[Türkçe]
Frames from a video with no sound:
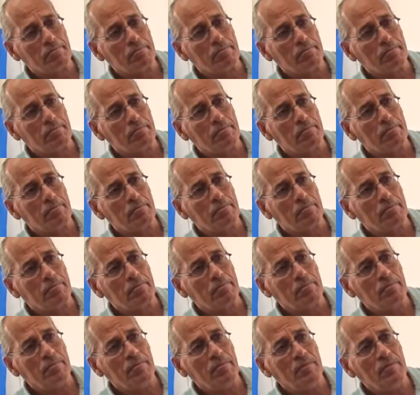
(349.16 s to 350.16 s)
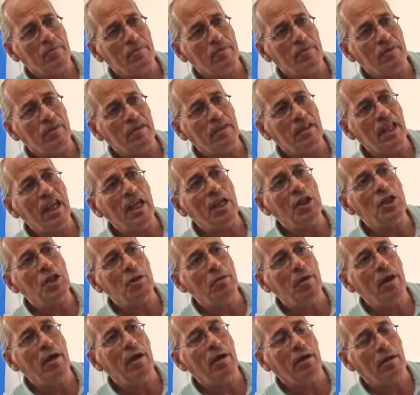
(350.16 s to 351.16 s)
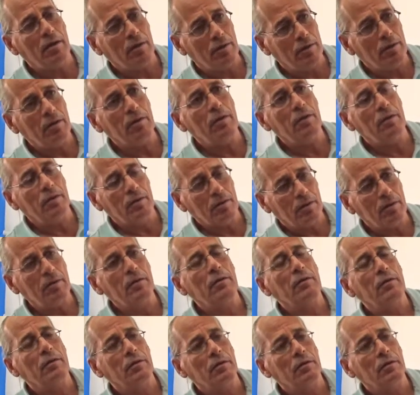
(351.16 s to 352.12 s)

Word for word: mecburen bu değişimde etkili olmasını